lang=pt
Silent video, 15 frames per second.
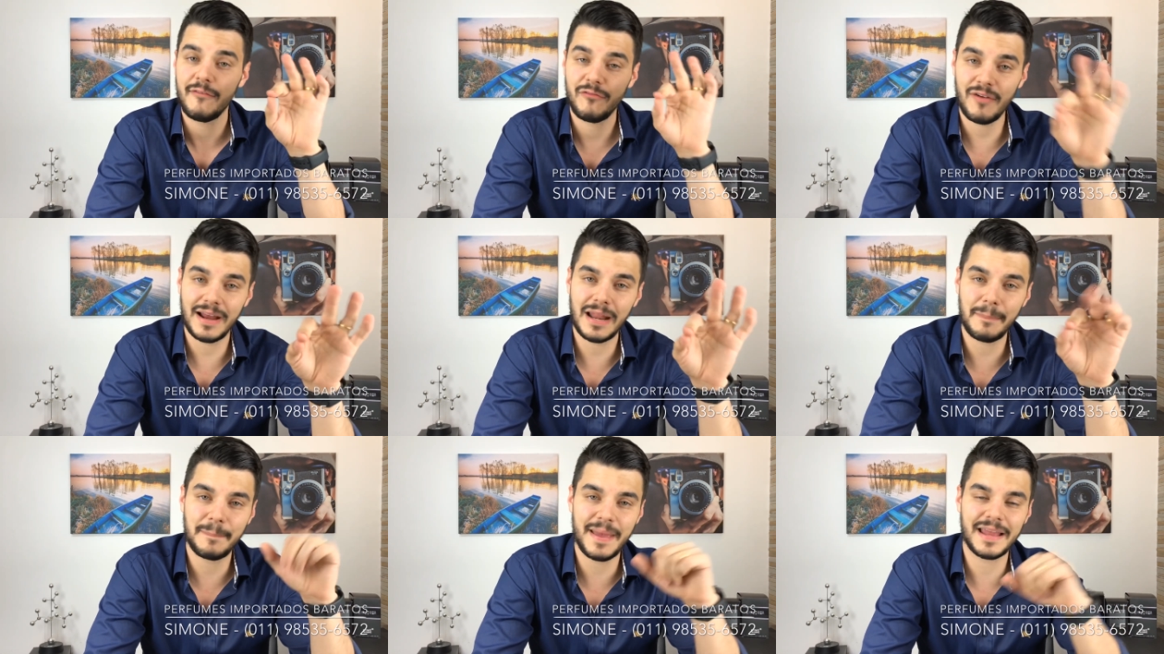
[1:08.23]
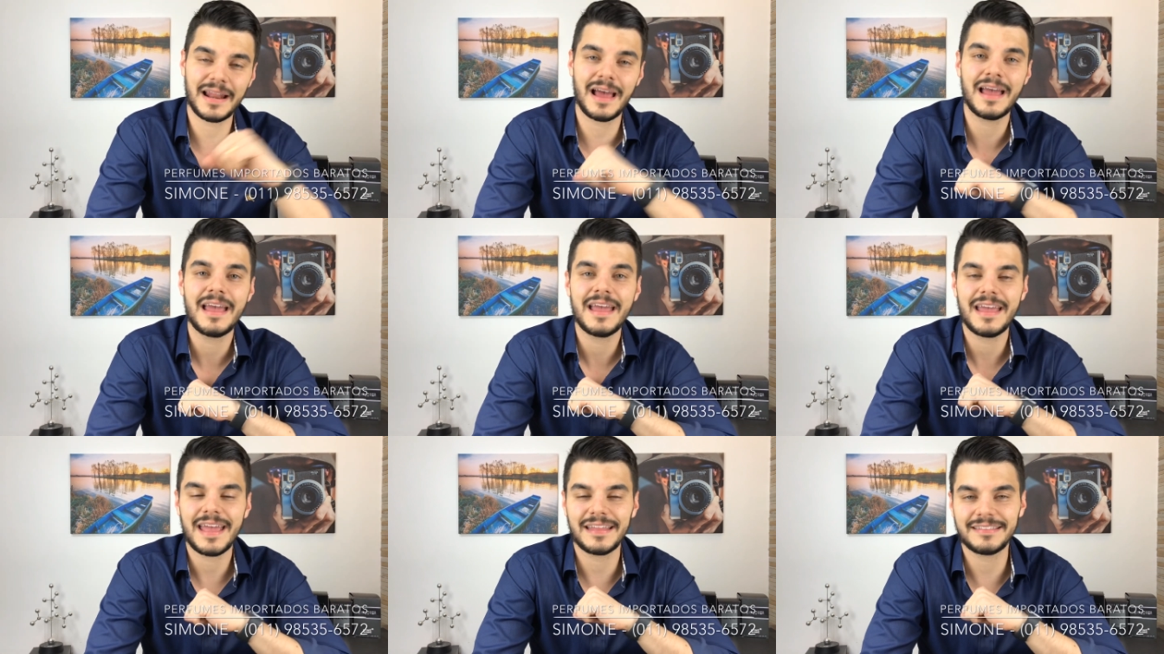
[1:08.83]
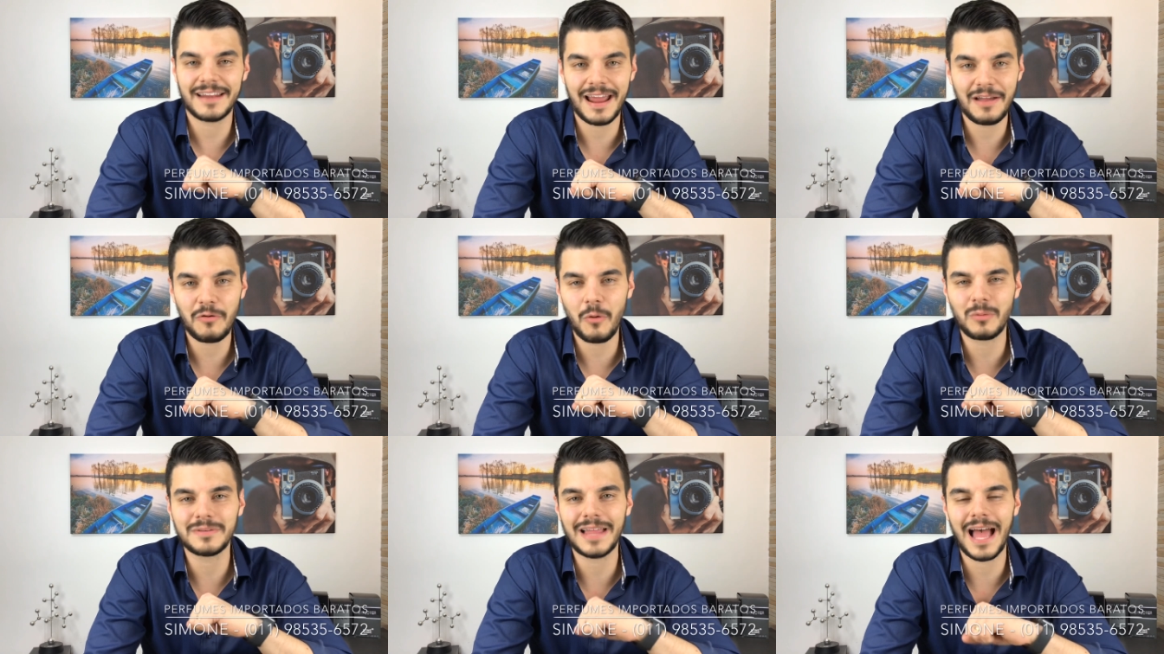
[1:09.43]
Vale a pena entrar em
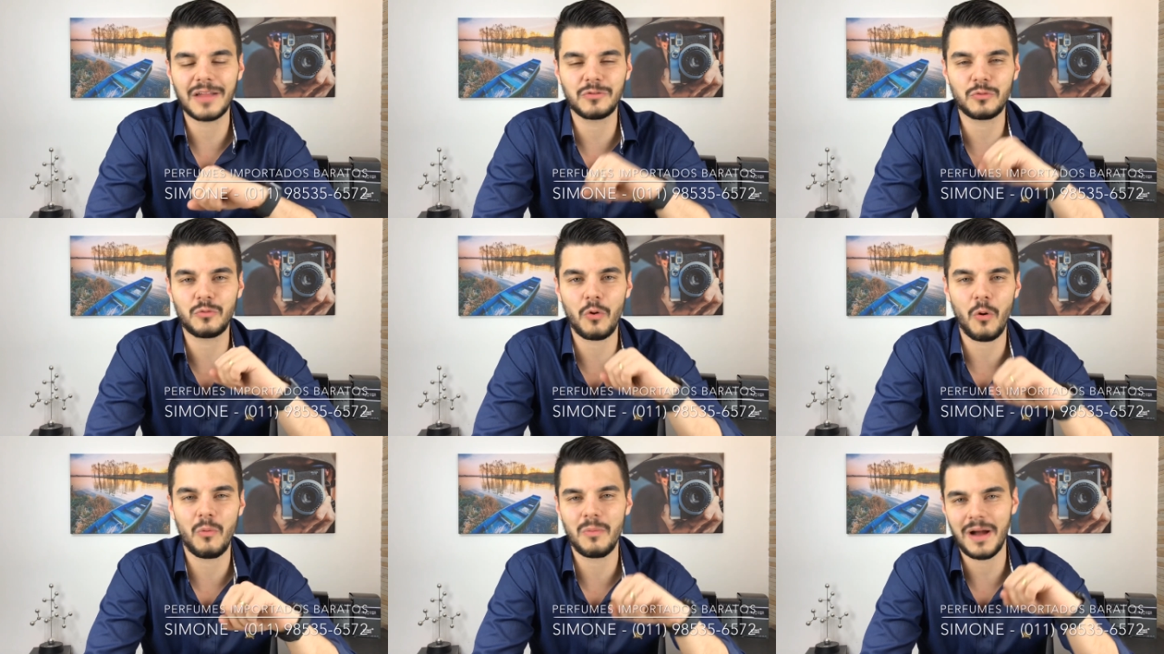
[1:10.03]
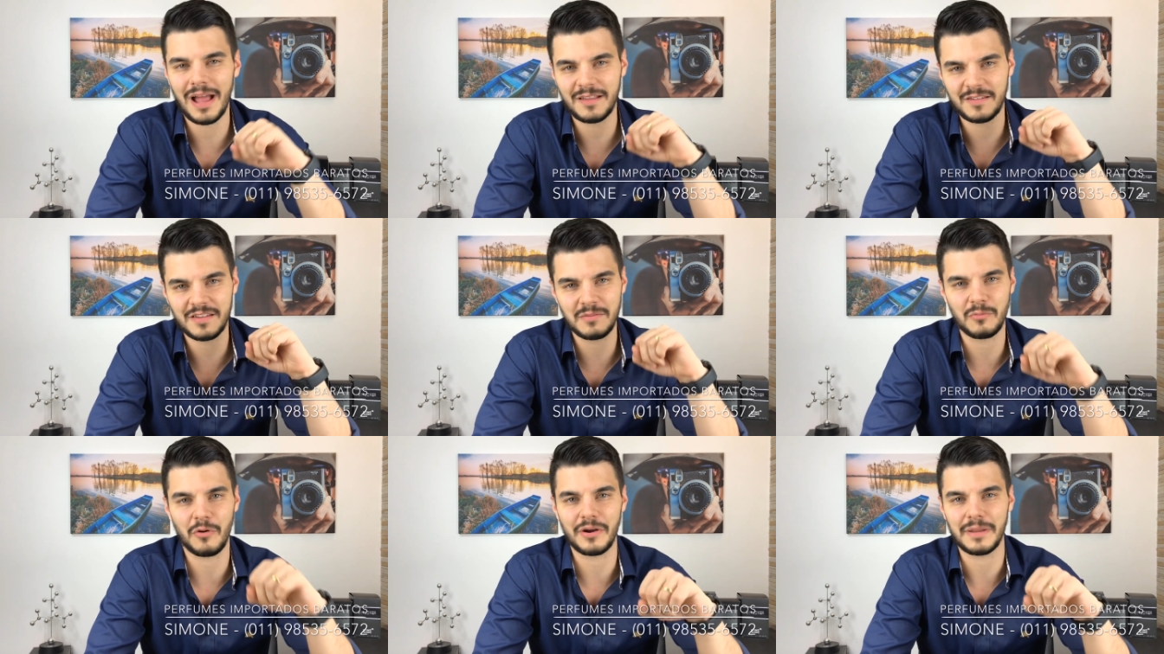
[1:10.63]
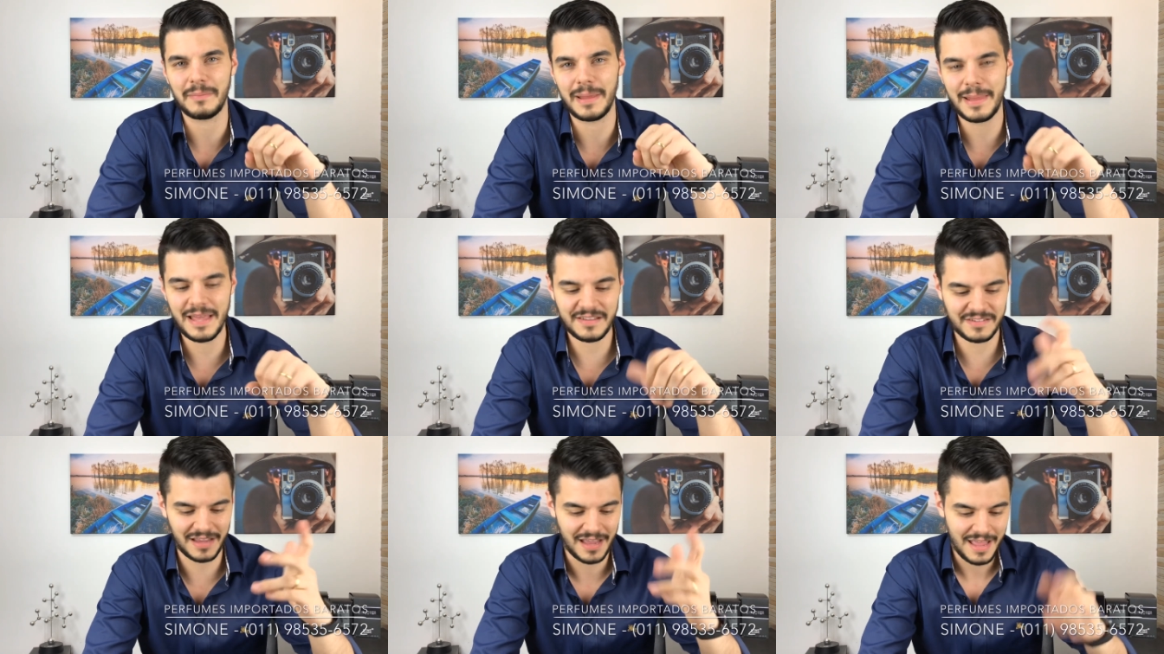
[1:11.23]
contato com a Simone,
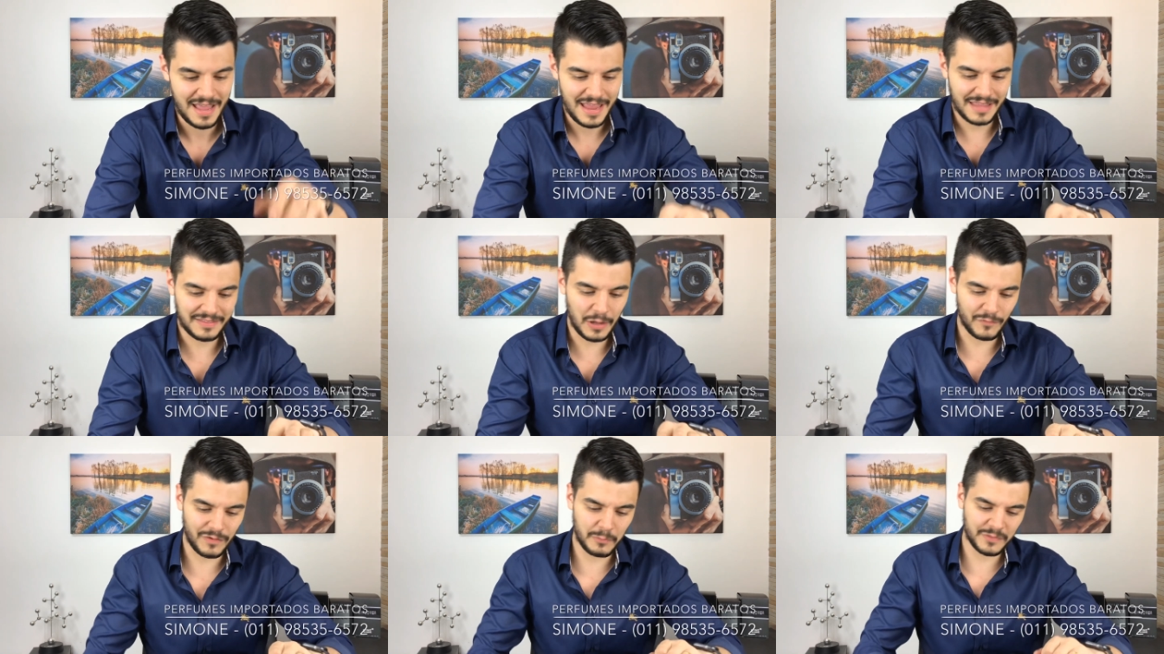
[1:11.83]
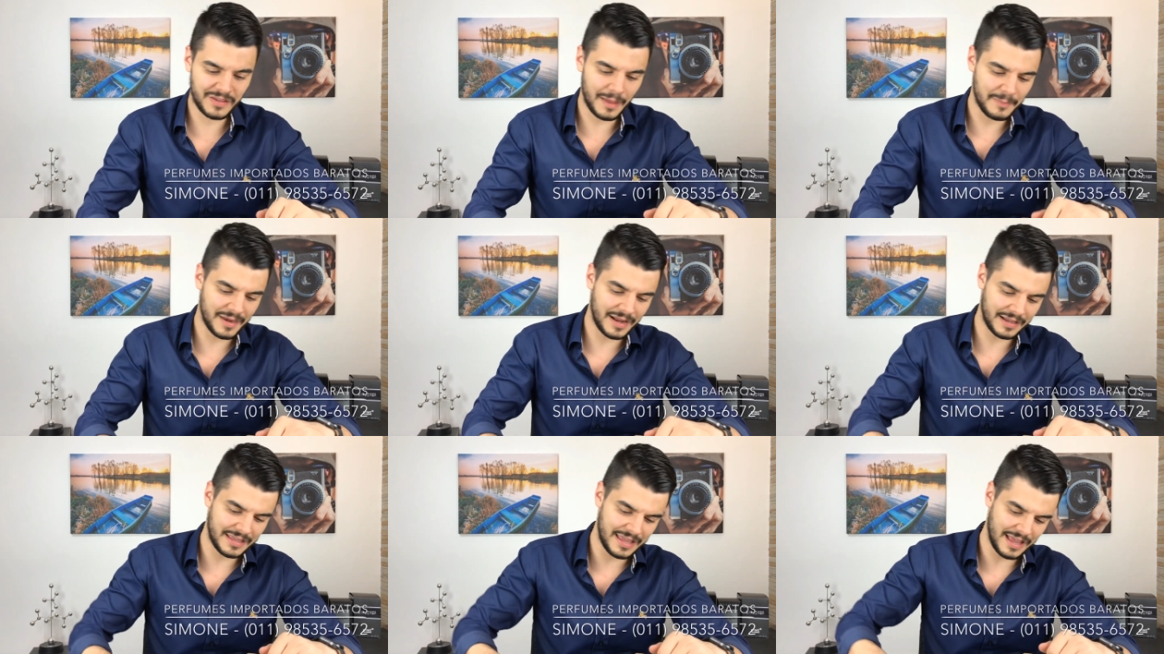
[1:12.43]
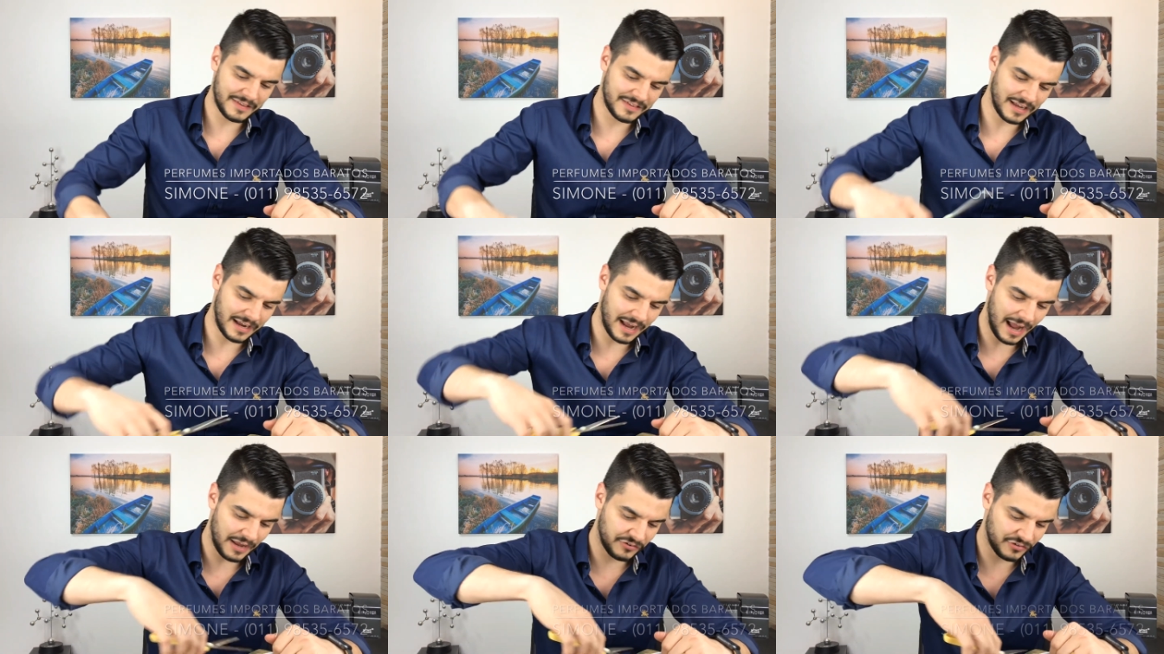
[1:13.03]
beleza? Então vamos abrir aqui essa
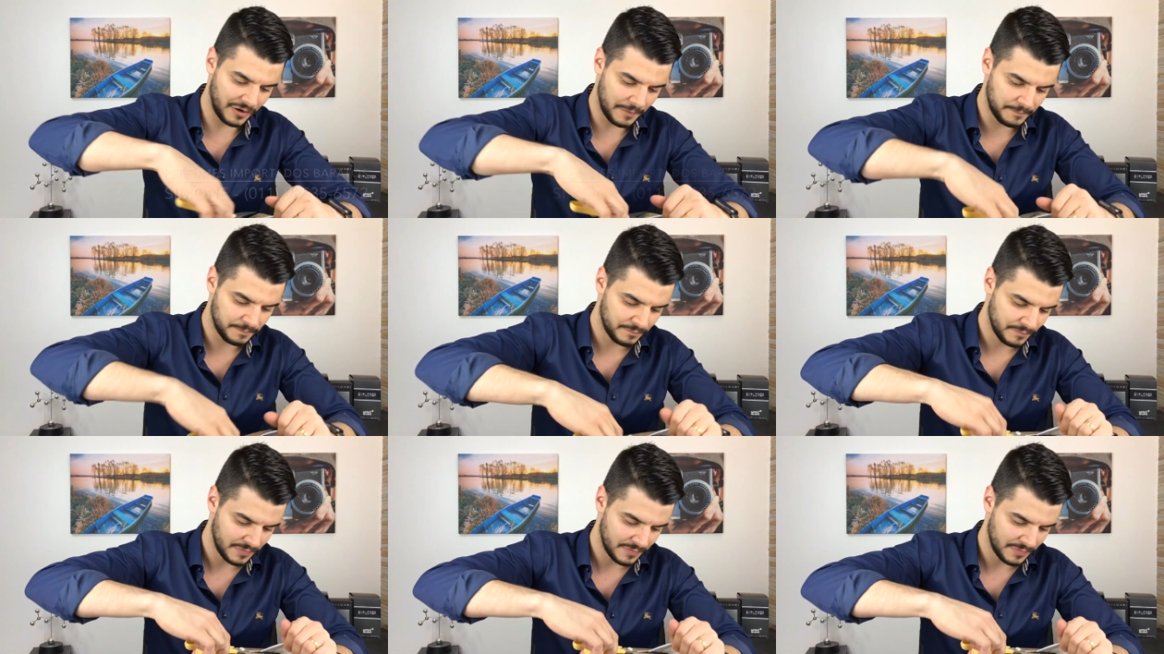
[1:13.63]
caixa